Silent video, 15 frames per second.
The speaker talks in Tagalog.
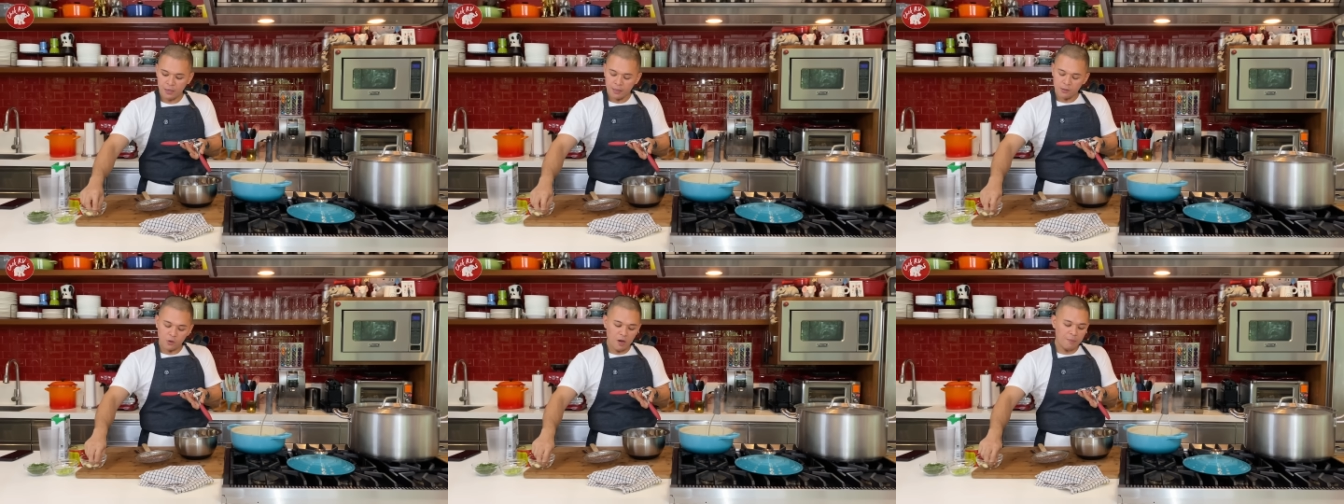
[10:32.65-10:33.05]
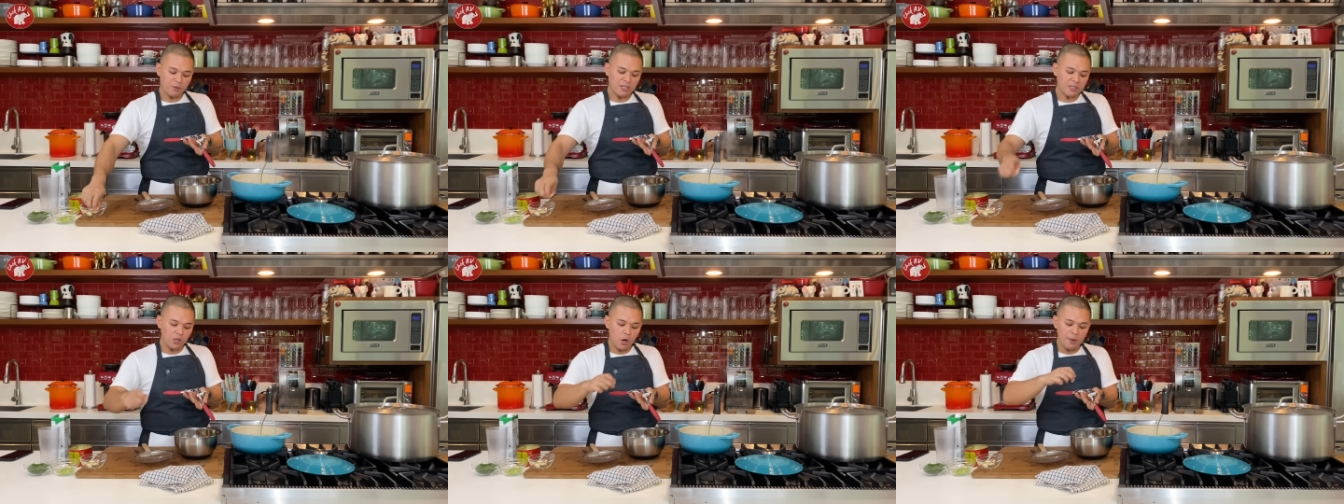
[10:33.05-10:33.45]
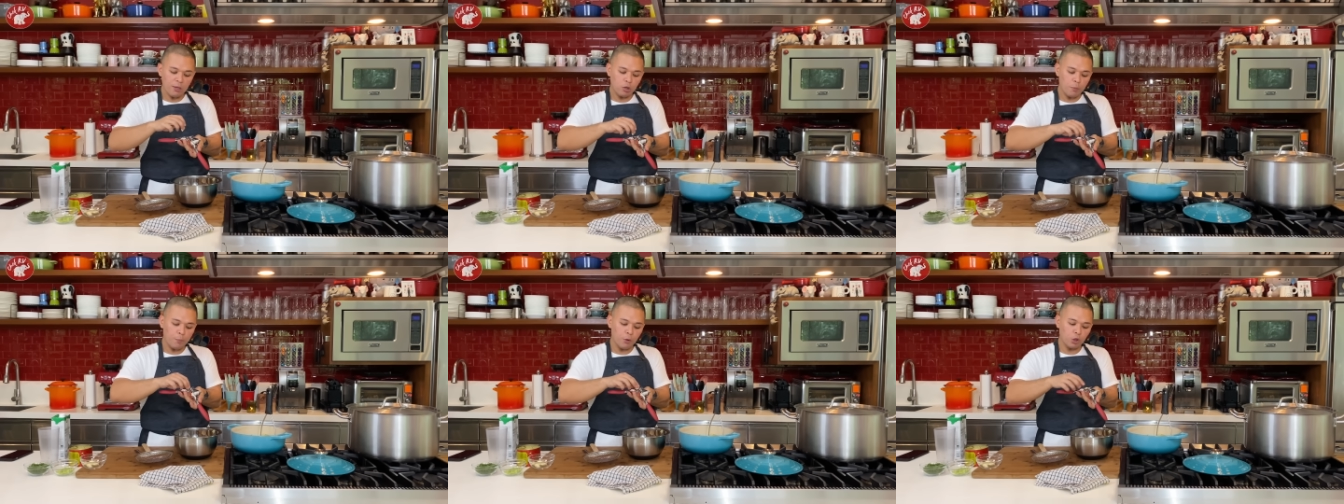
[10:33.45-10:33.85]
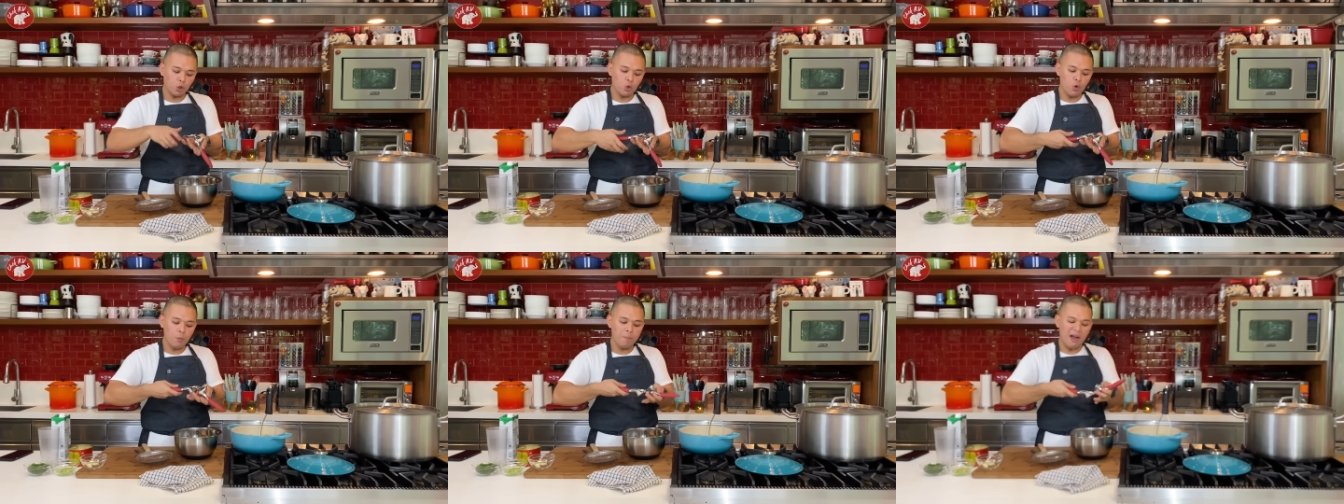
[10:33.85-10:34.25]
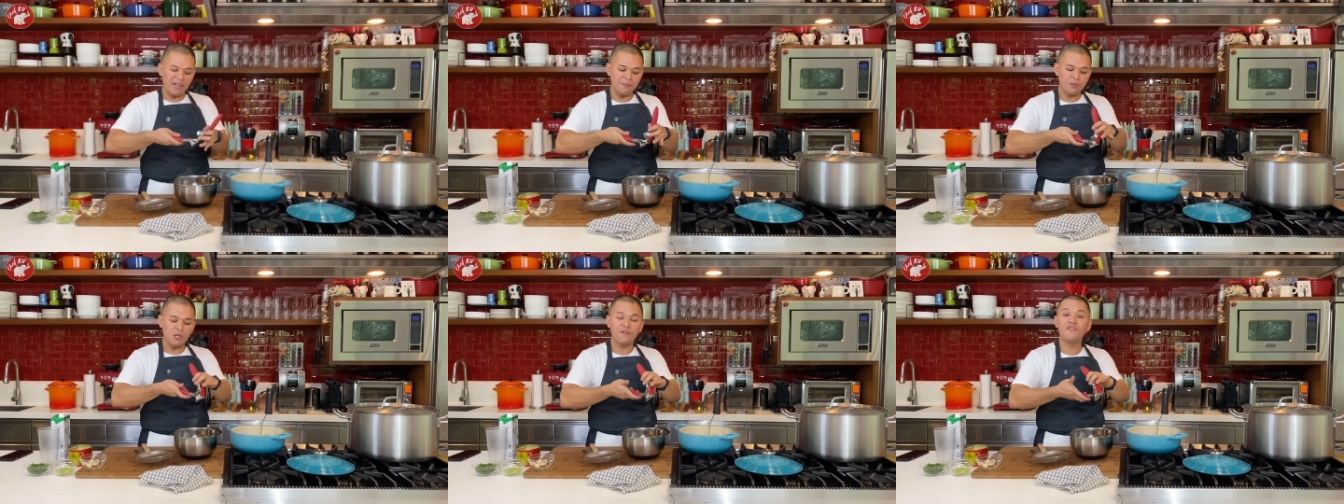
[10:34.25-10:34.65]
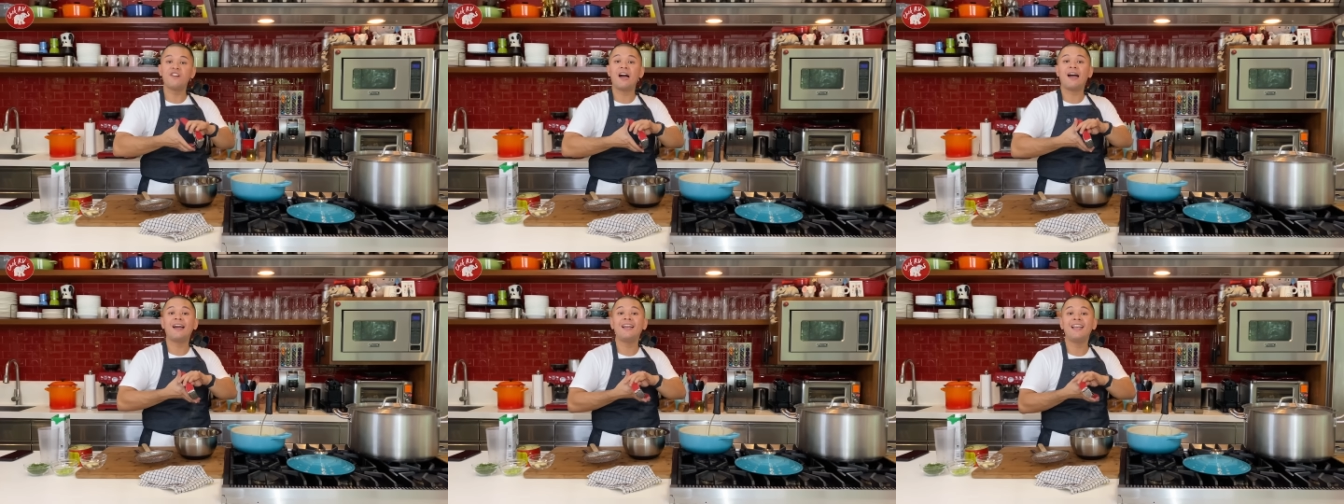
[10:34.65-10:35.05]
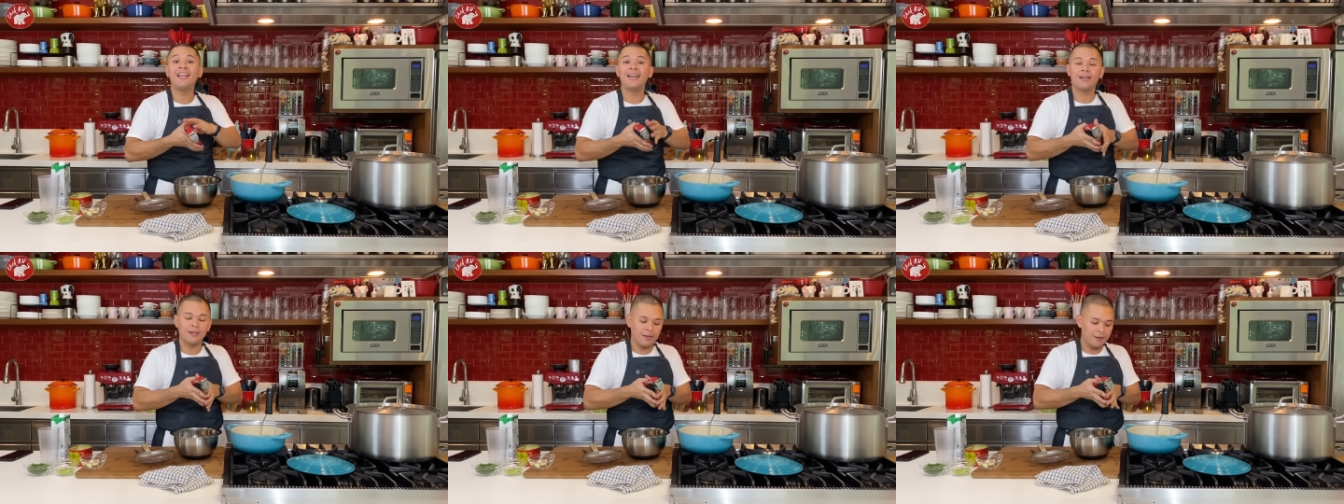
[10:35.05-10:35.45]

So I'm just going to put two bulbs of garlic.